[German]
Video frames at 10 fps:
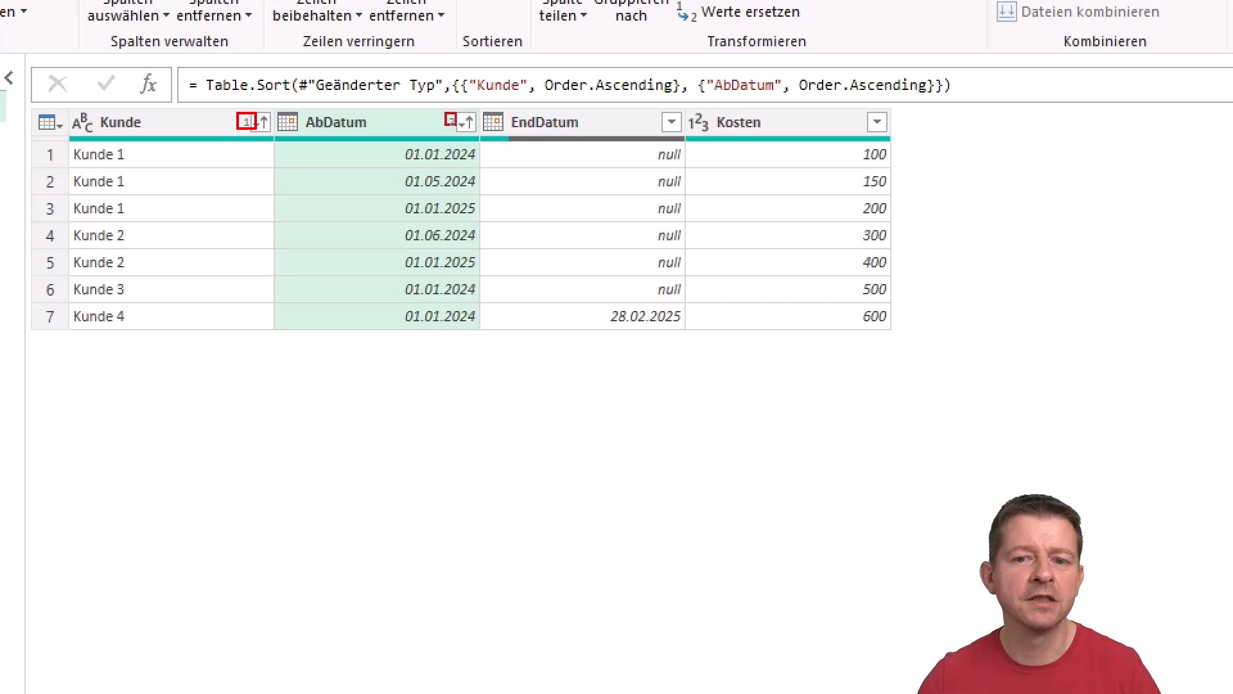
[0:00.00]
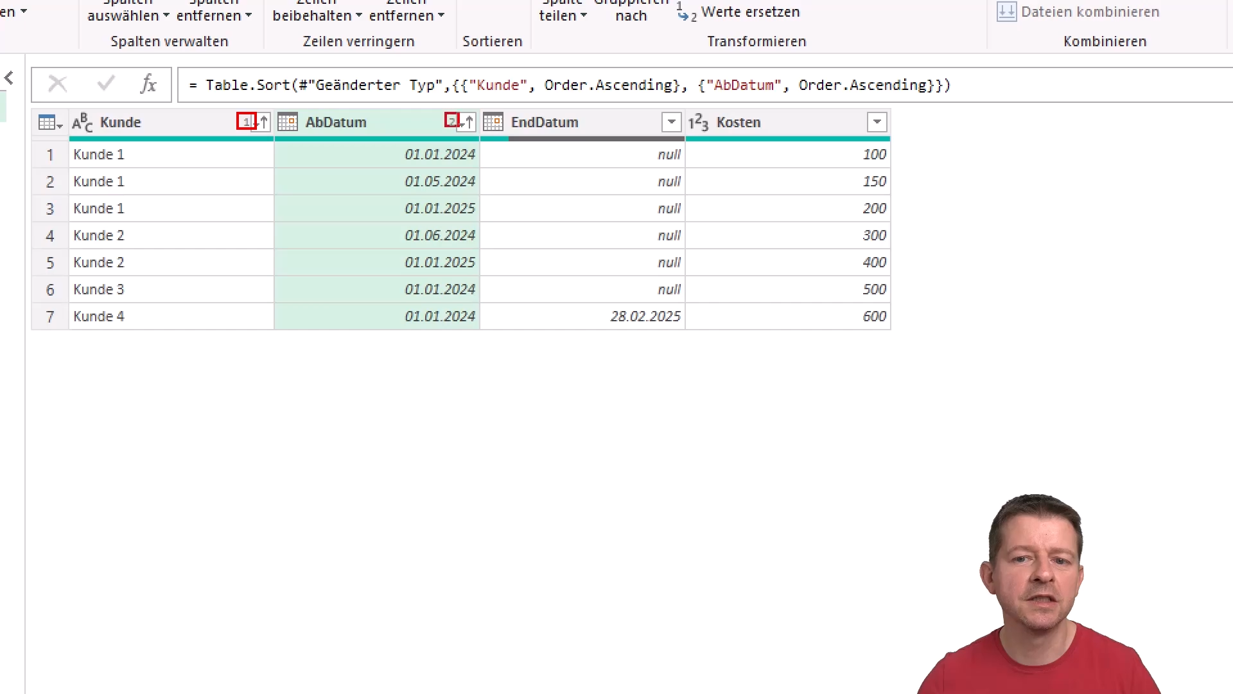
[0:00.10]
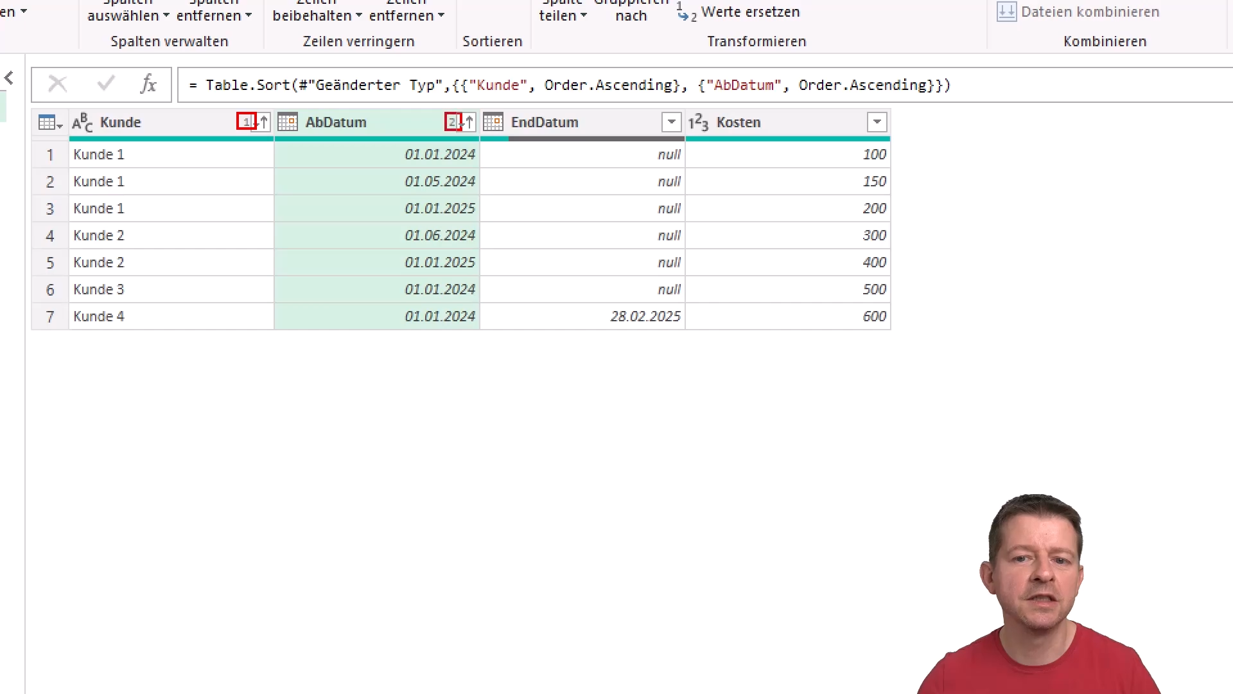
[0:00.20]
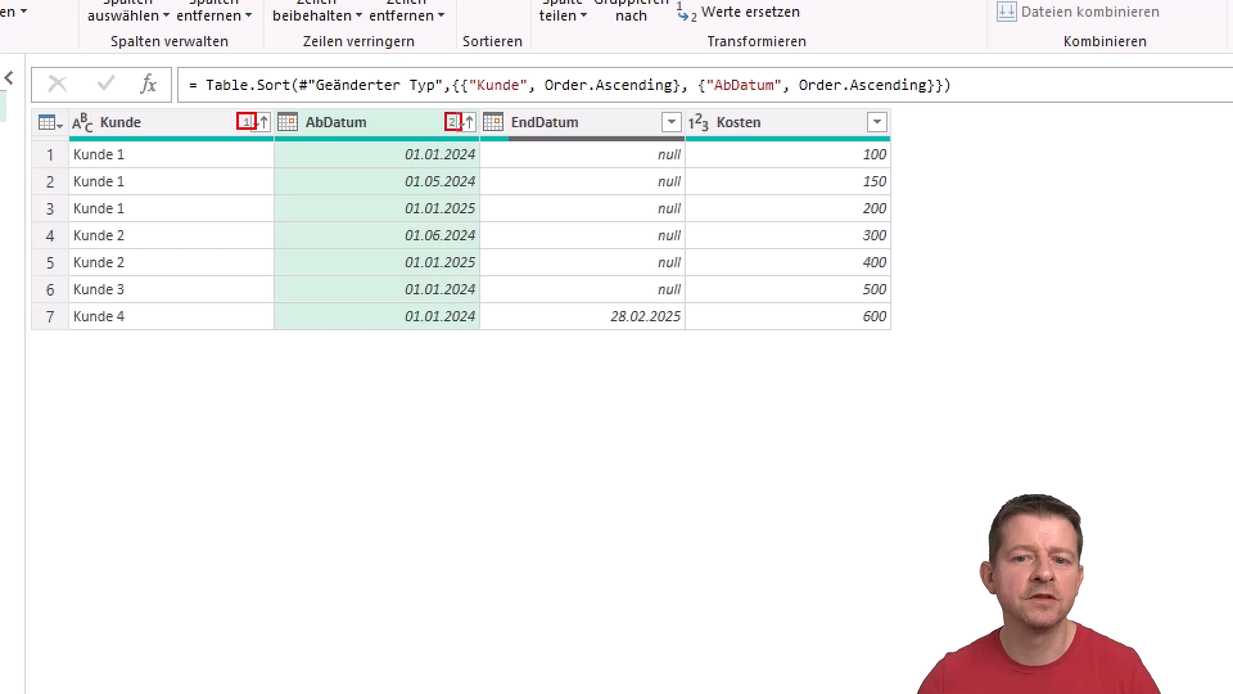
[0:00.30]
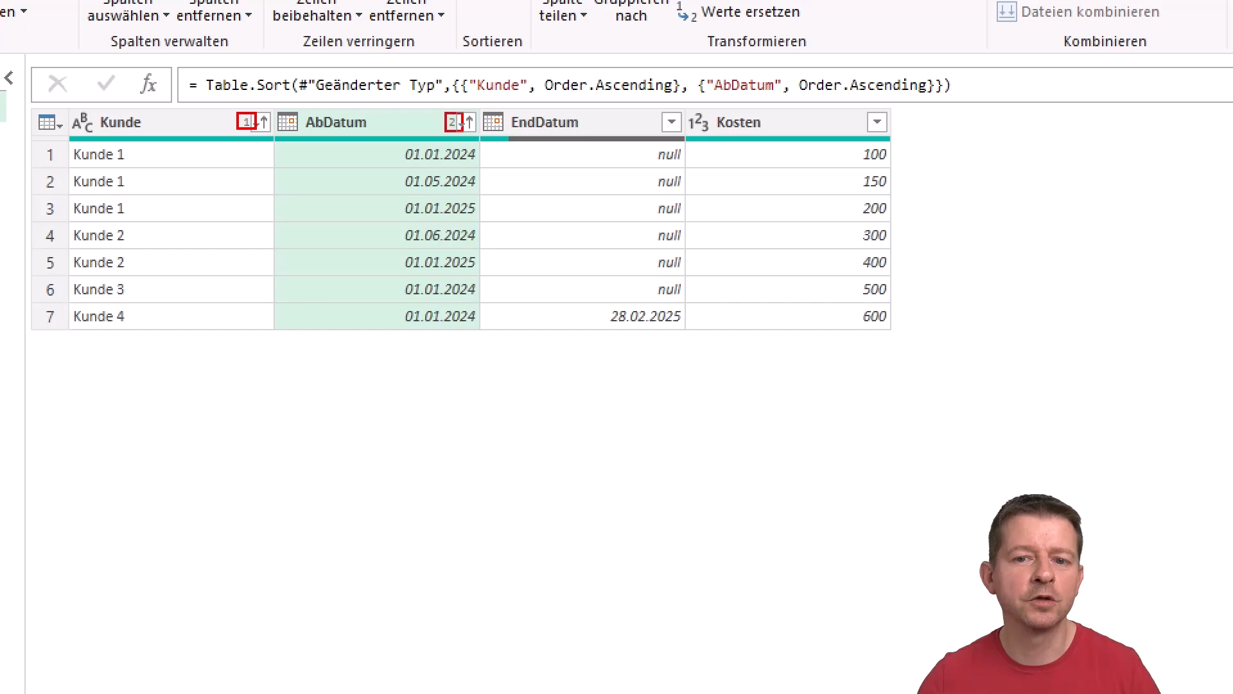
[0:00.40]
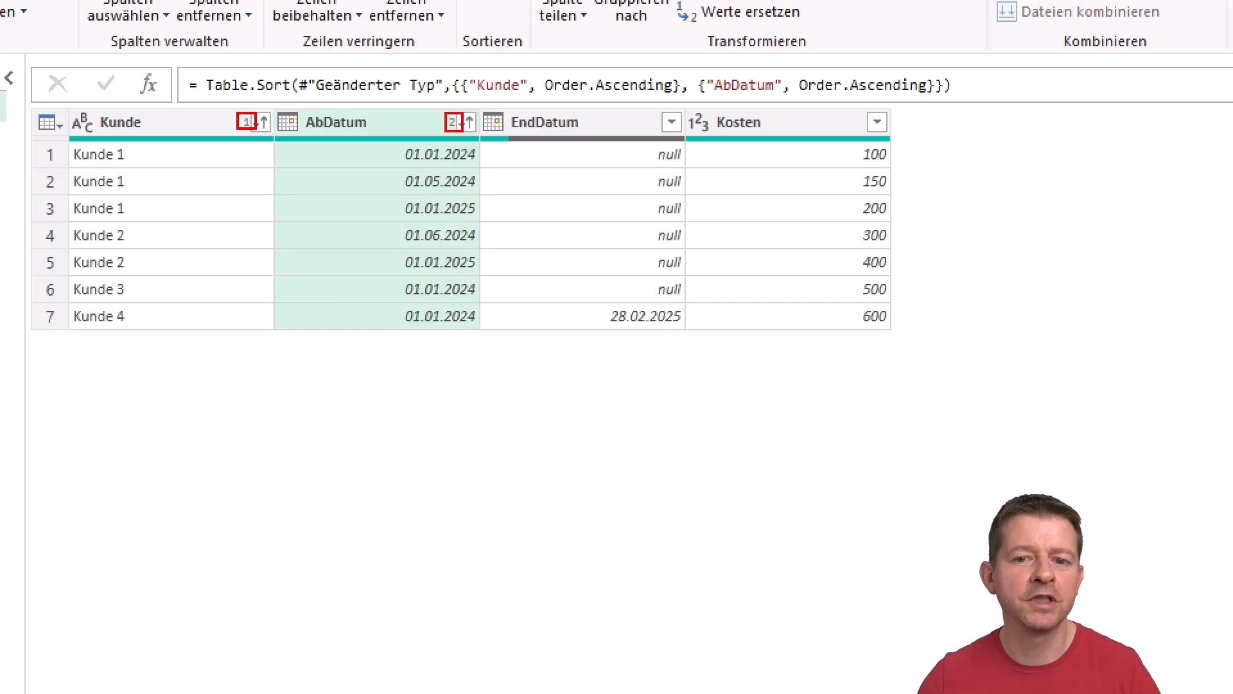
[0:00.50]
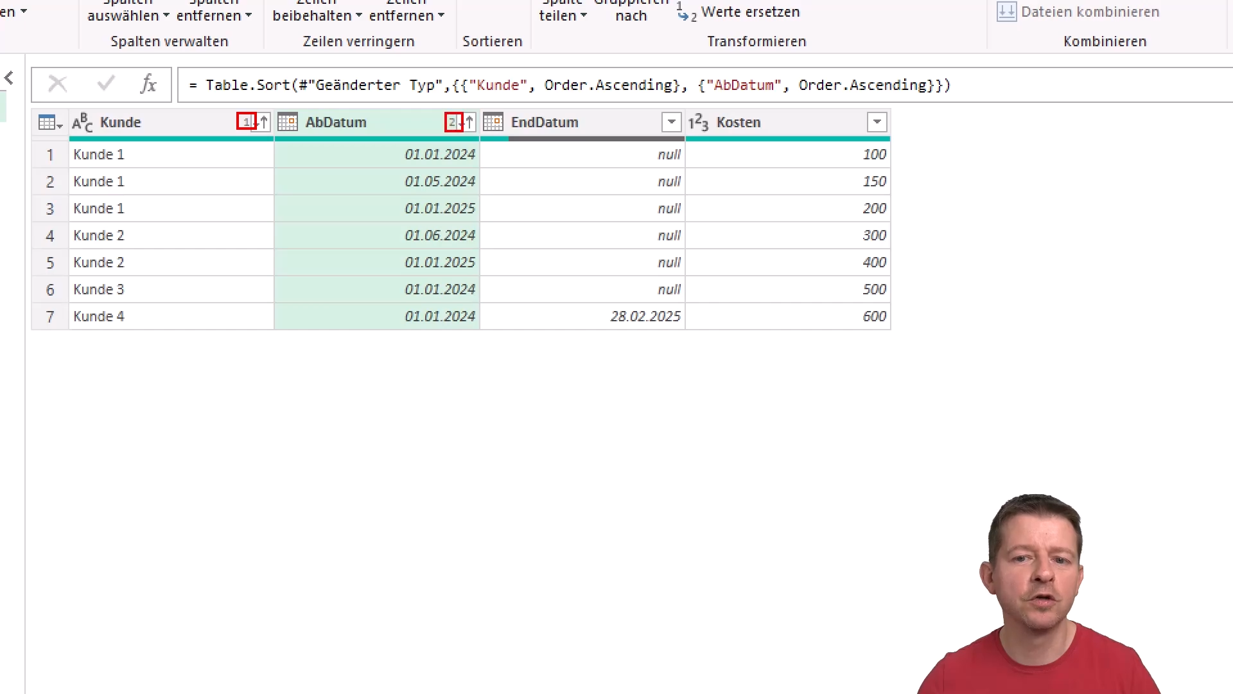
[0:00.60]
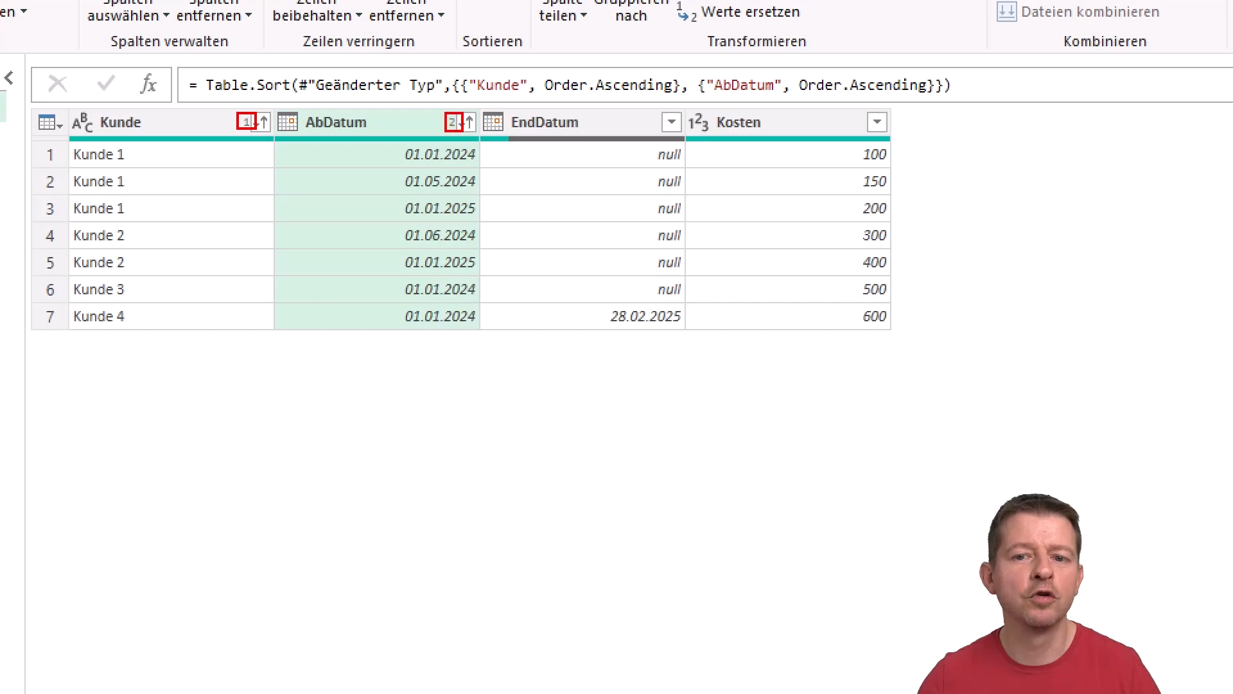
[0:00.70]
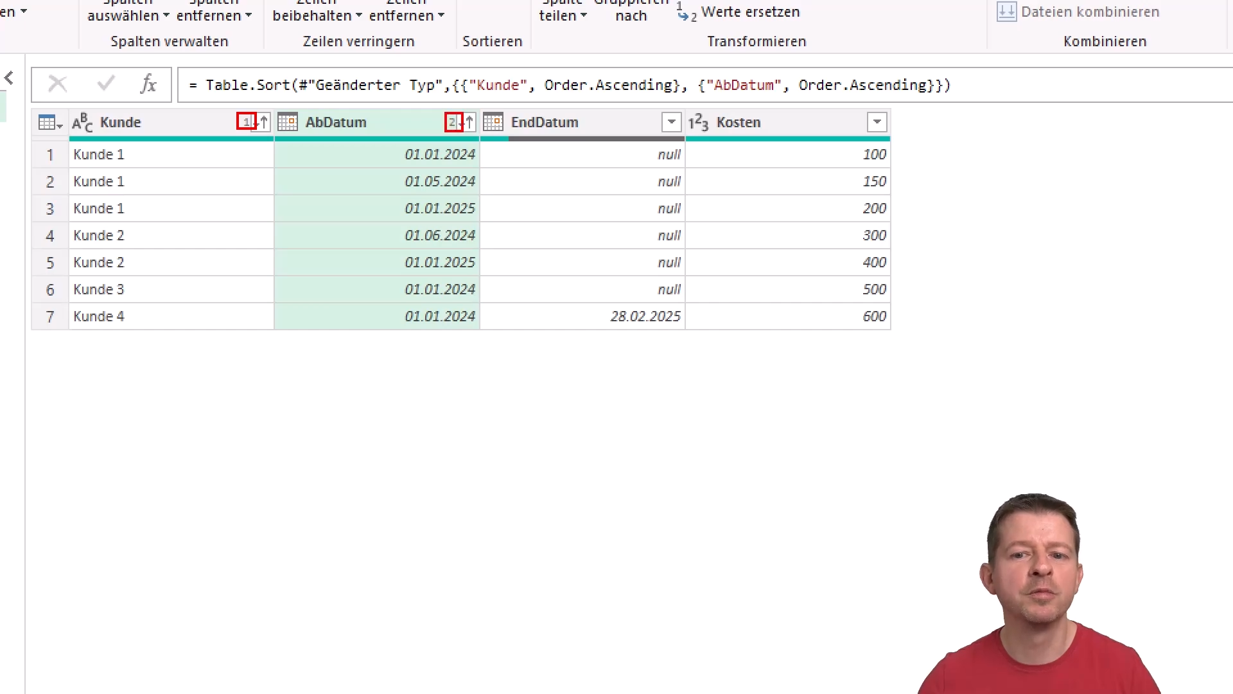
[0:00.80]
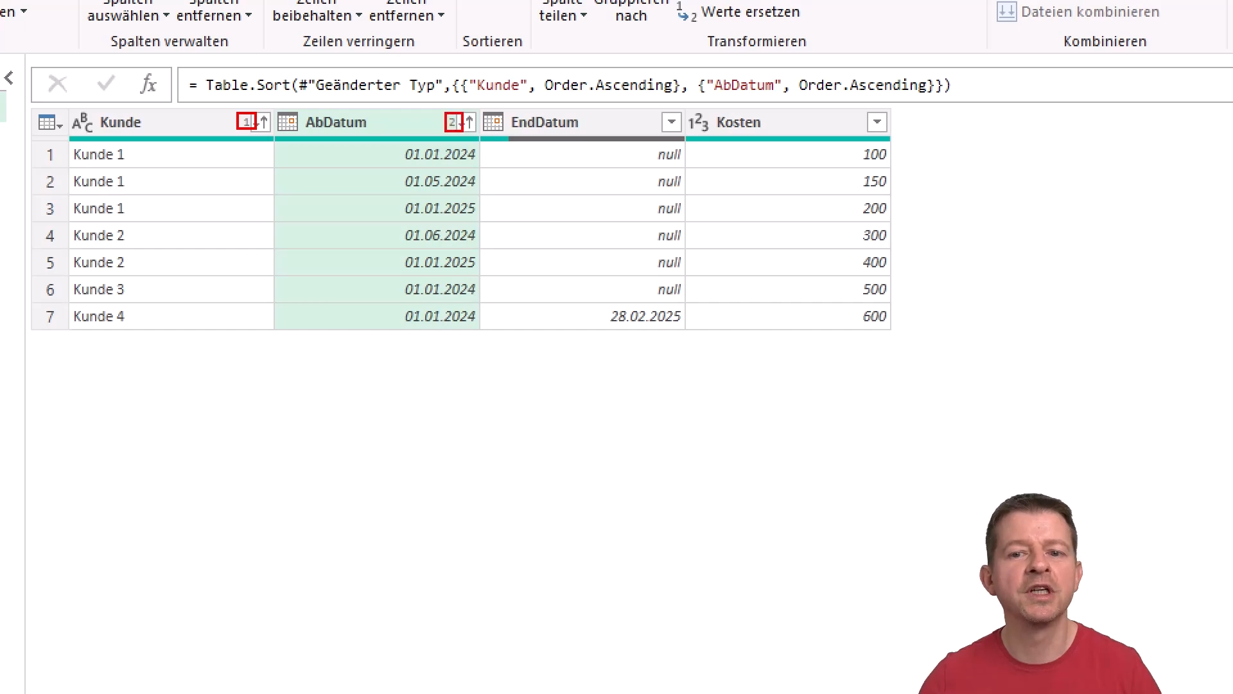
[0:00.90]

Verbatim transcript: in die Sortierung